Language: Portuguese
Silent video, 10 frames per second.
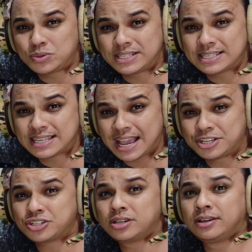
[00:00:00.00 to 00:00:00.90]
o
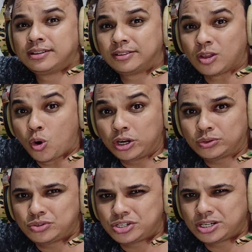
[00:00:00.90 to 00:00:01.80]
i7
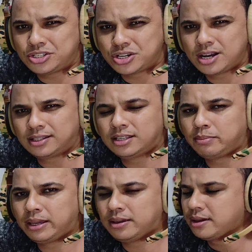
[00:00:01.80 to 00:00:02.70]
8 GB de RAM
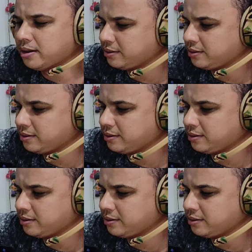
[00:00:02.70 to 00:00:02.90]
também